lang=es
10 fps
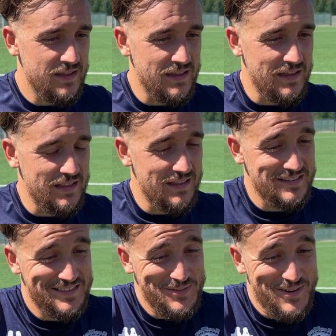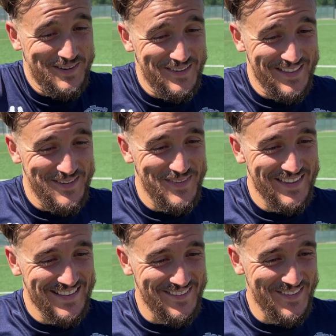y existe una rivalidad
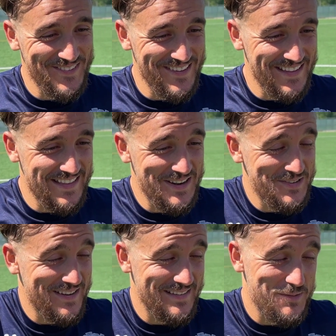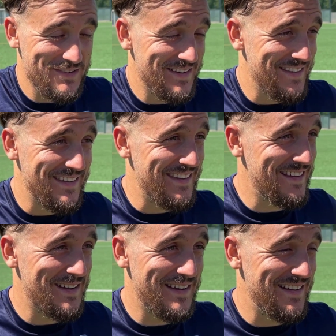especial también con el Quintanar, o sea que vamos a ir allí
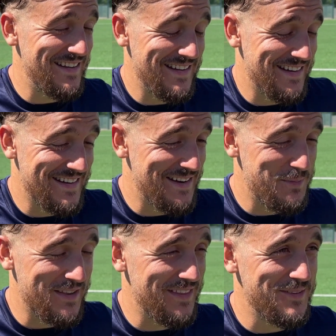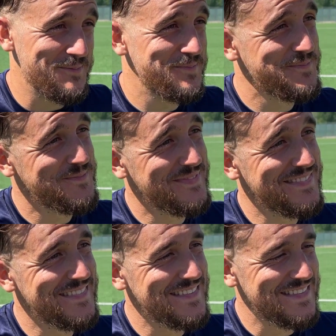a, ganar el partido.
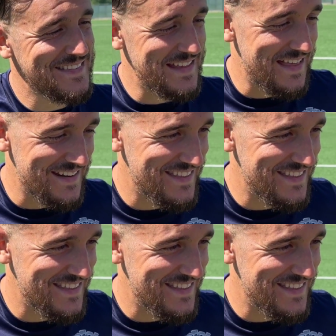muchas gracias, Chupi. Nada,